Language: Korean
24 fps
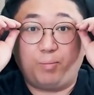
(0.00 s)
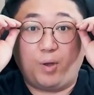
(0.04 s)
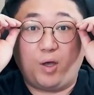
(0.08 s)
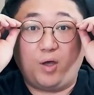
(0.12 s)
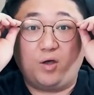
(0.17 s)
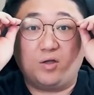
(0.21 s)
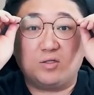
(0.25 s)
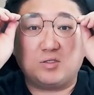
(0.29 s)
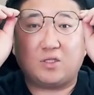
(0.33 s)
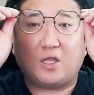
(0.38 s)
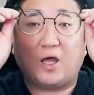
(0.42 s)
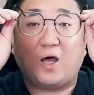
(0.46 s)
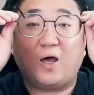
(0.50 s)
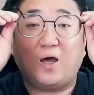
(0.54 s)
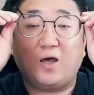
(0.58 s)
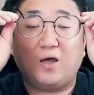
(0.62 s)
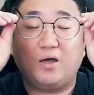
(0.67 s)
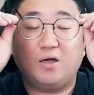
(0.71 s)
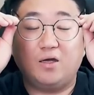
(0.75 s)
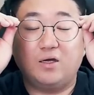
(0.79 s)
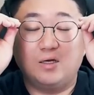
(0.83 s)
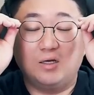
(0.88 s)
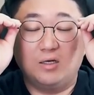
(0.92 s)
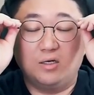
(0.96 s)
뻗떠
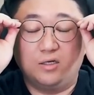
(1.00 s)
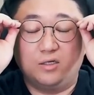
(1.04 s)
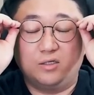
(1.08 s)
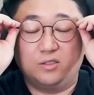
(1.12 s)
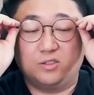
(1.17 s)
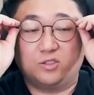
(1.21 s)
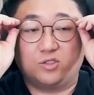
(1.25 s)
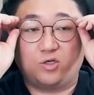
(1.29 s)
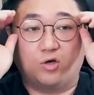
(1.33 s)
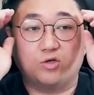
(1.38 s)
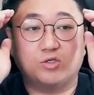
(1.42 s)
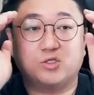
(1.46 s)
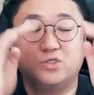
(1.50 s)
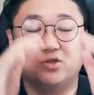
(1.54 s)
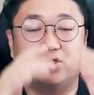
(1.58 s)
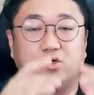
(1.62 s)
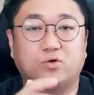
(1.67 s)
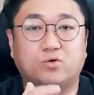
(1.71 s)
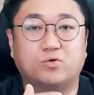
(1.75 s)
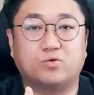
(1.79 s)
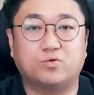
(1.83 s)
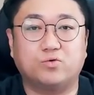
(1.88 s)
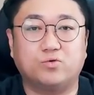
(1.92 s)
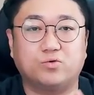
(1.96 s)

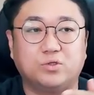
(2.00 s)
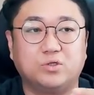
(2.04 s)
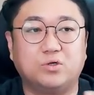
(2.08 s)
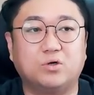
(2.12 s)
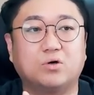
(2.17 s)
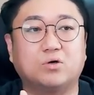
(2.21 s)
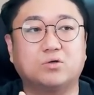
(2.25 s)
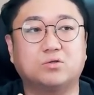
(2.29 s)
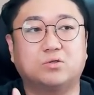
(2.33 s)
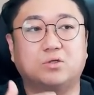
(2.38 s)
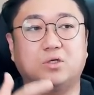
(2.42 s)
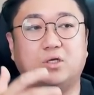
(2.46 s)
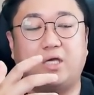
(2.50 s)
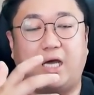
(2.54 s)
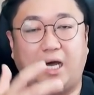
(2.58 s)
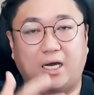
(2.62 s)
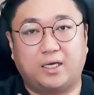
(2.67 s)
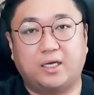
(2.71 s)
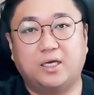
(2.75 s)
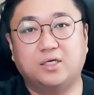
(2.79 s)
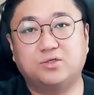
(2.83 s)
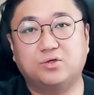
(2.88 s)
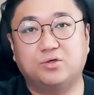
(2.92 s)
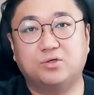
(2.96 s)
정신적으로 이런 것들이
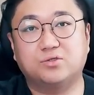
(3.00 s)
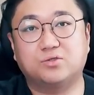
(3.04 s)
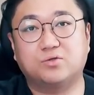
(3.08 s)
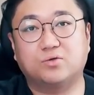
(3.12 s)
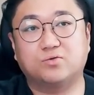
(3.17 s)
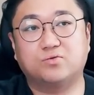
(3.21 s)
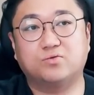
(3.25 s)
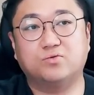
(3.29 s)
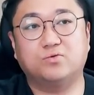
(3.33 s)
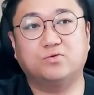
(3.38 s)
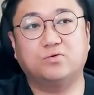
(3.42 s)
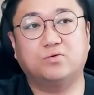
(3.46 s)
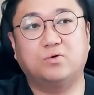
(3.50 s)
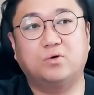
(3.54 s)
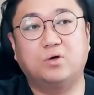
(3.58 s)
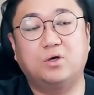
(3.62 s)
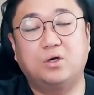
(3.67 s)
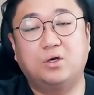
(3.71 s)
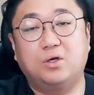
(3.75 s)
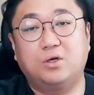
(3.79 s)
약해져 있어도